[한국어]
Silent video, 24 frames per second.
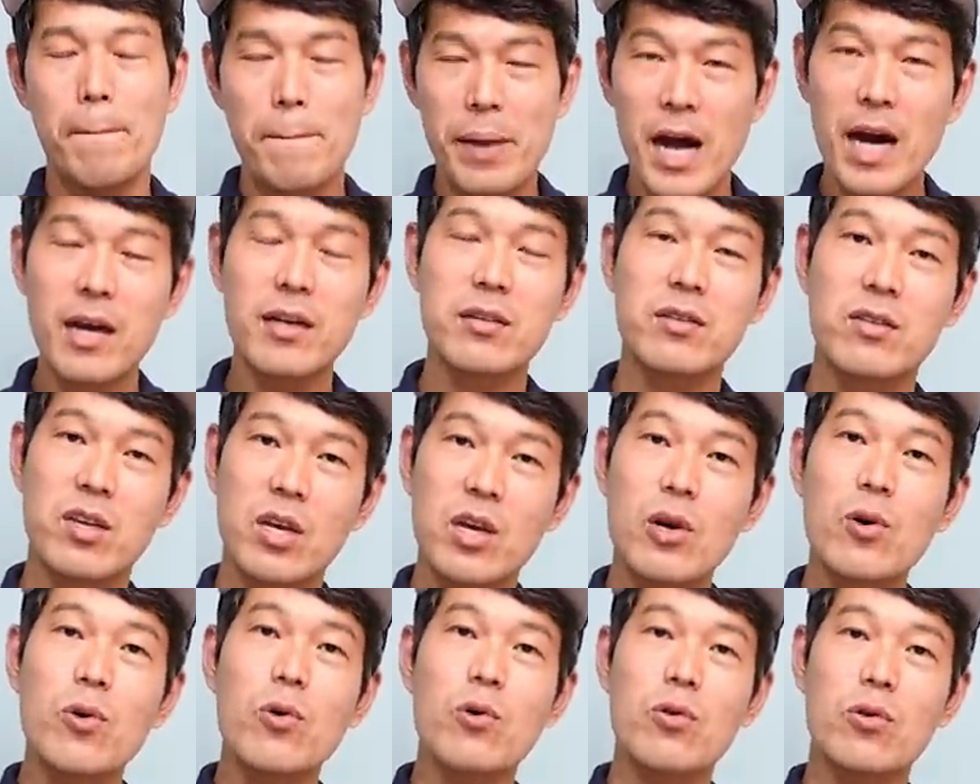팍
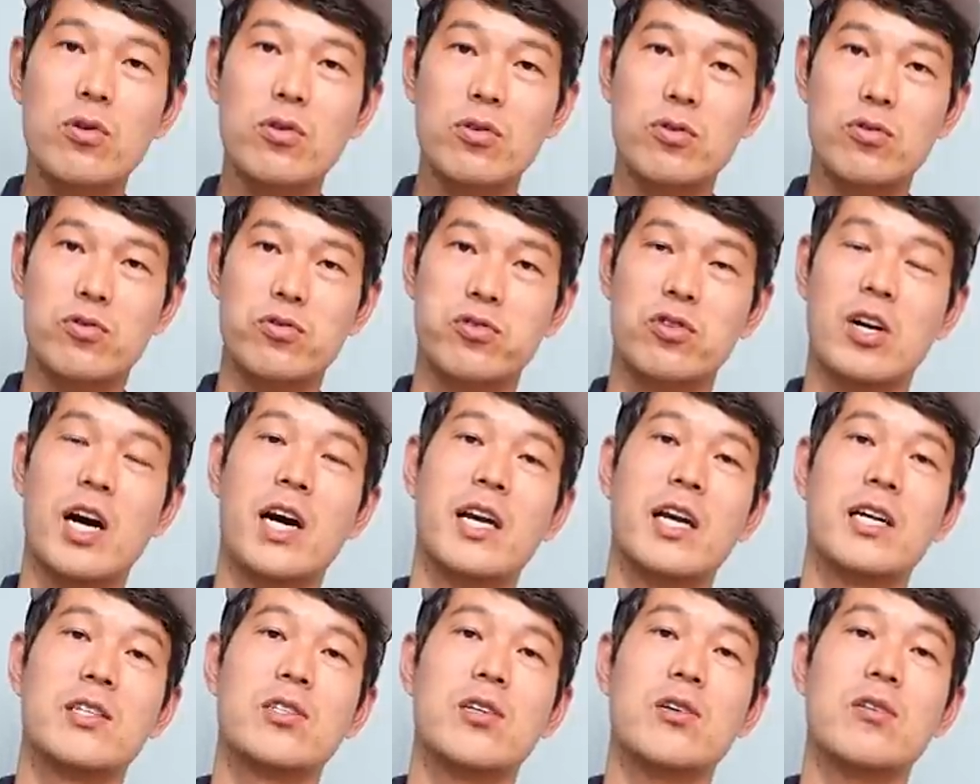튀어오르는
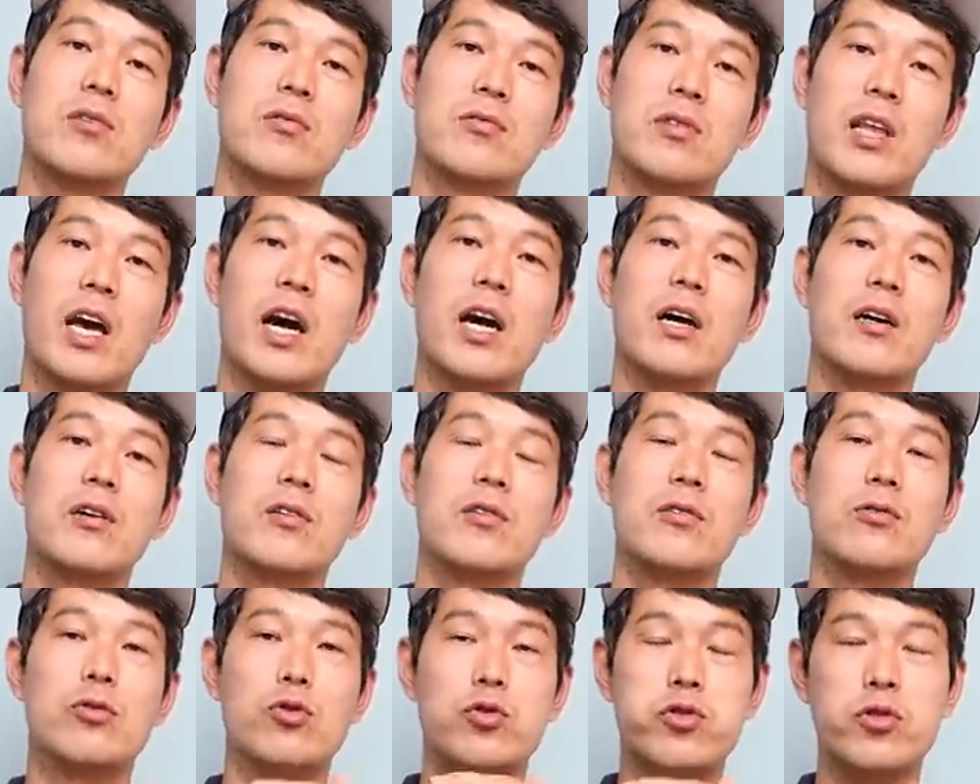구간에서 내가
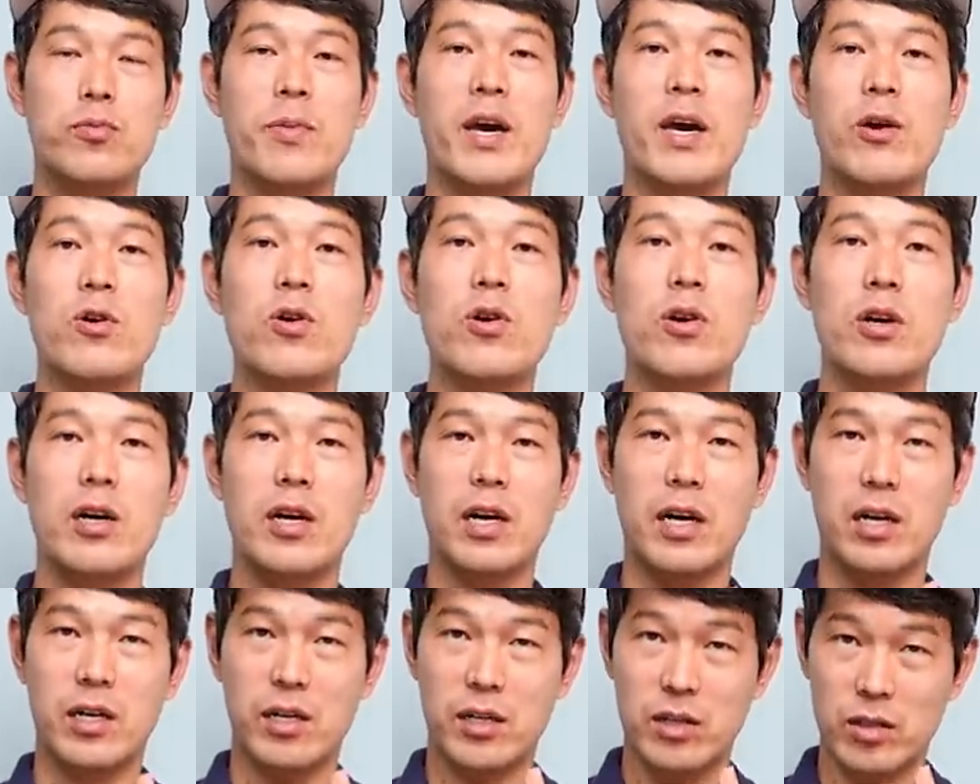그걸 두 배로
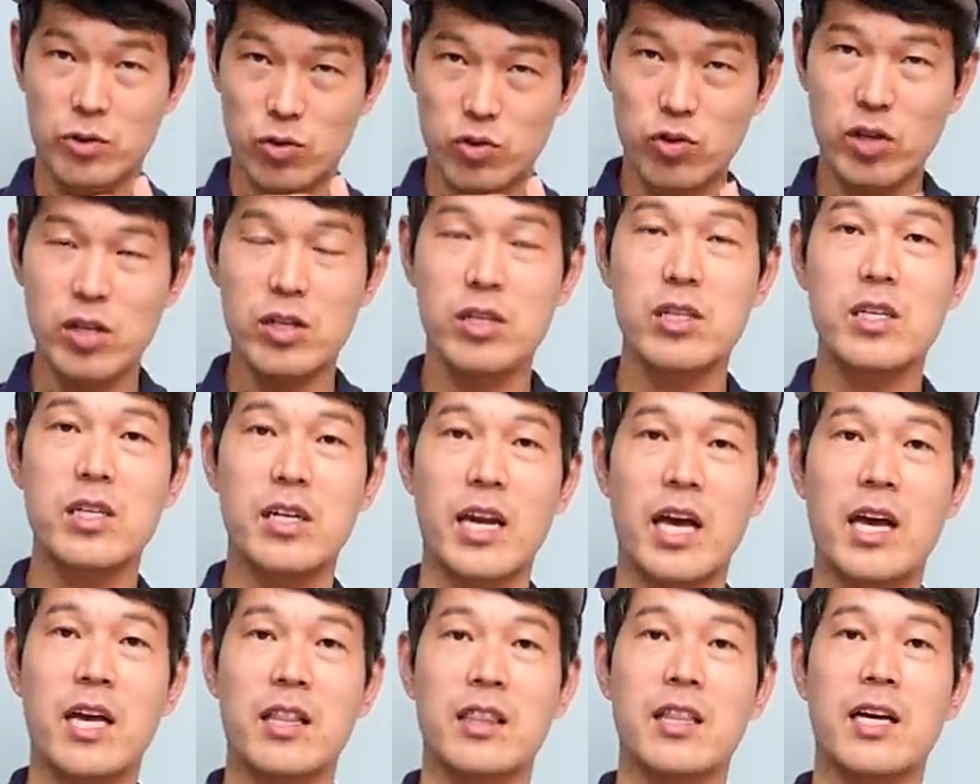수익을
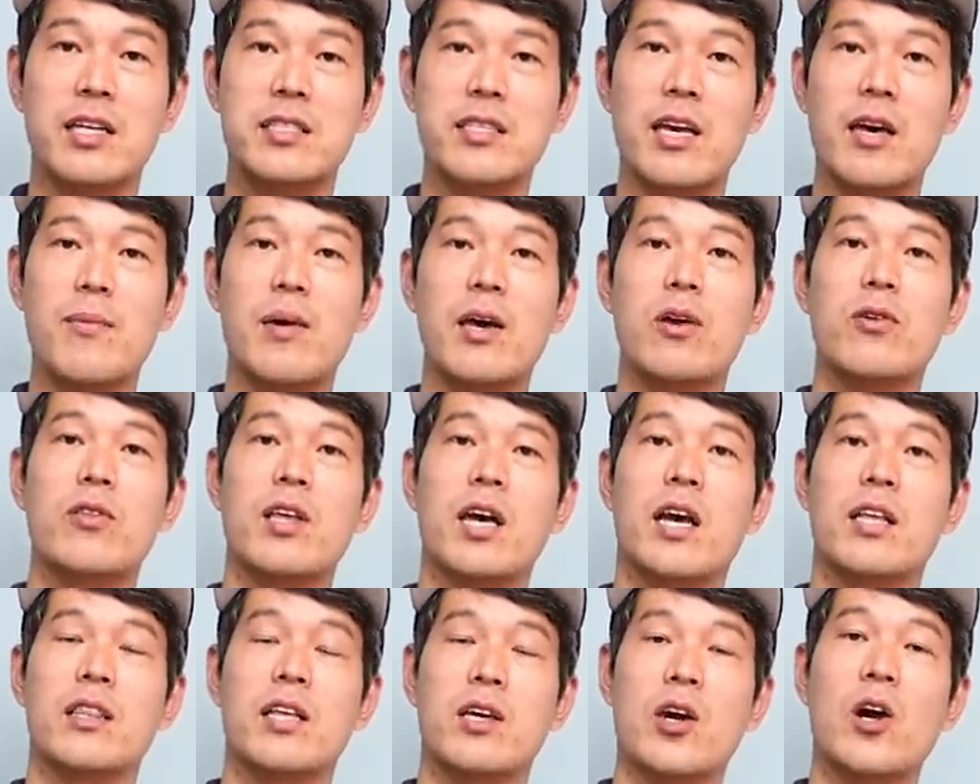내겠다, 세 배로
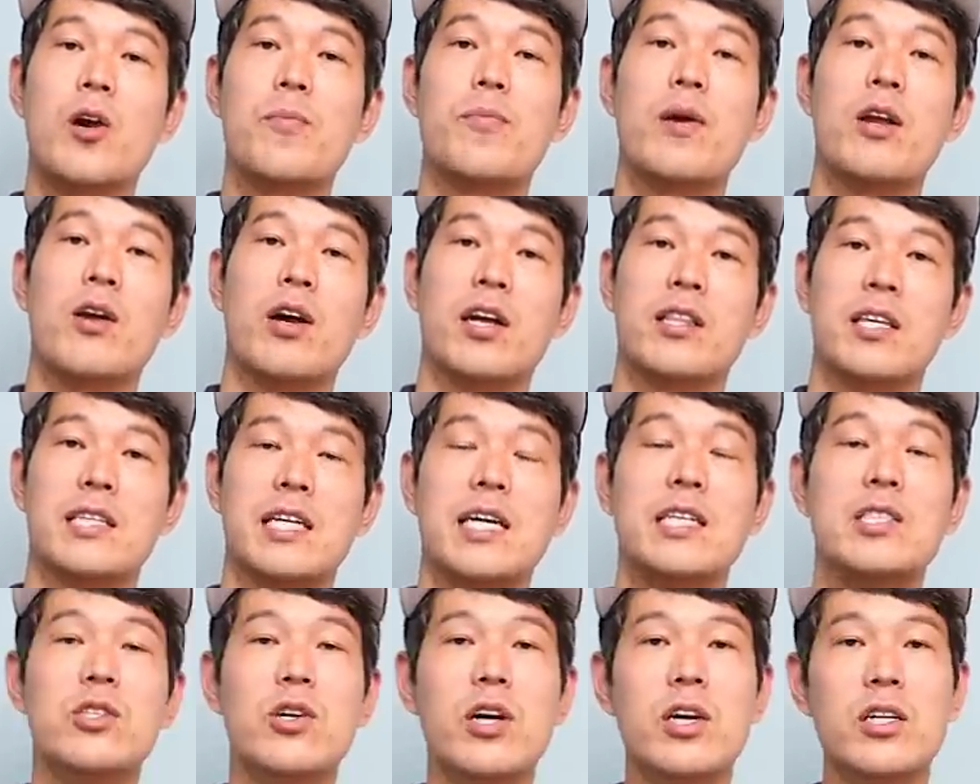내겠다, 열 배로 내겠다
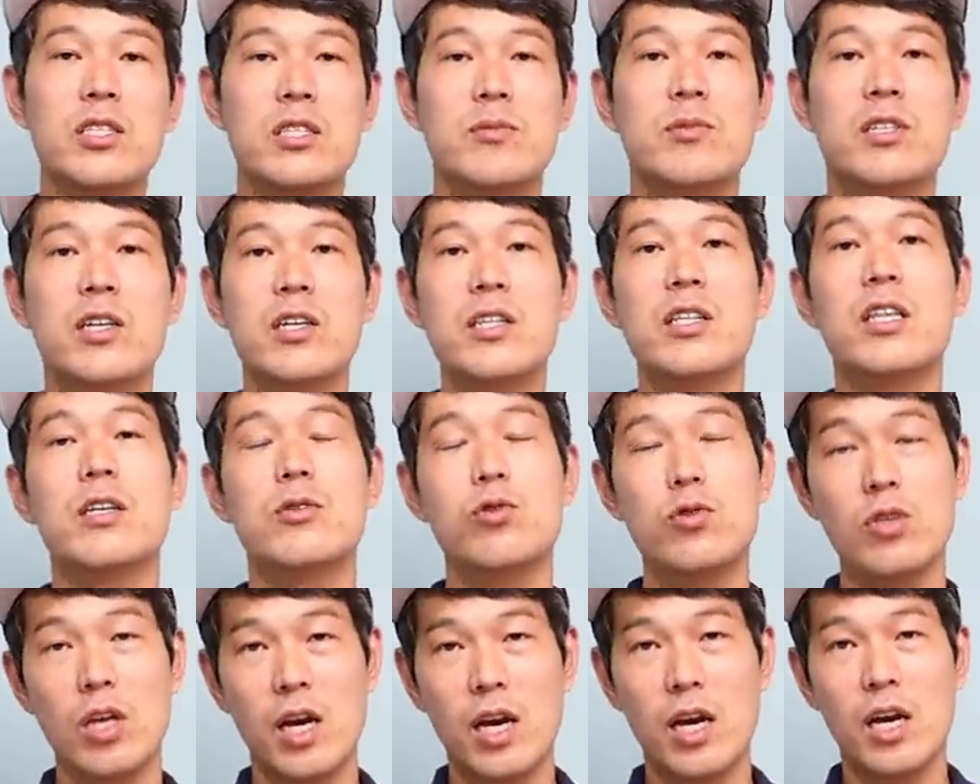산정해놨으면 그때
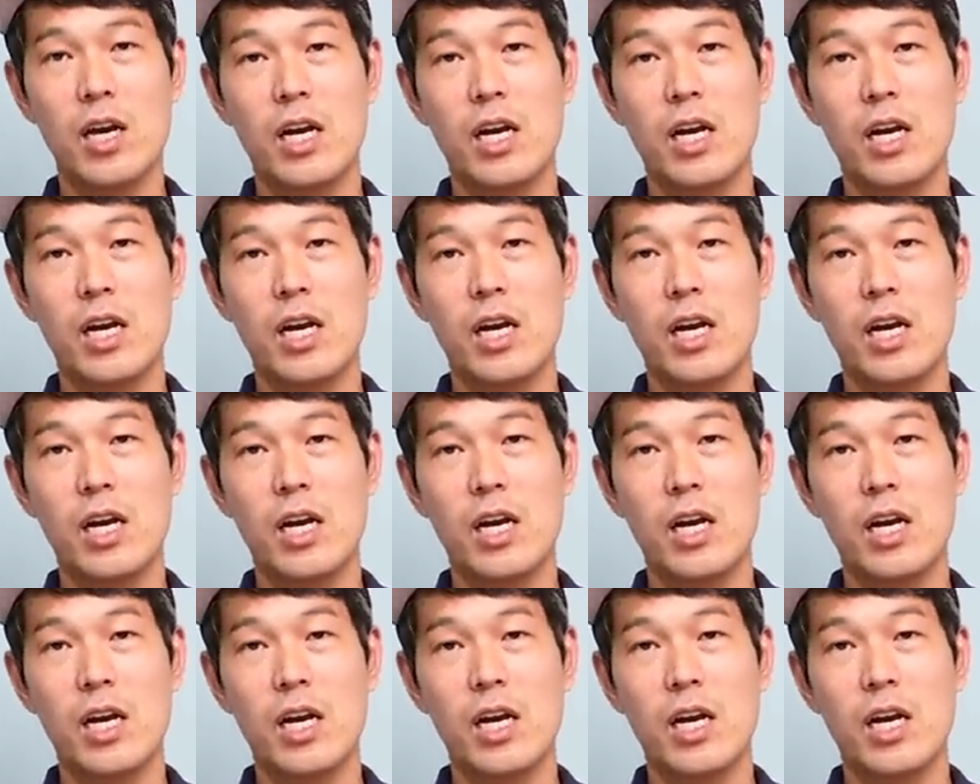수,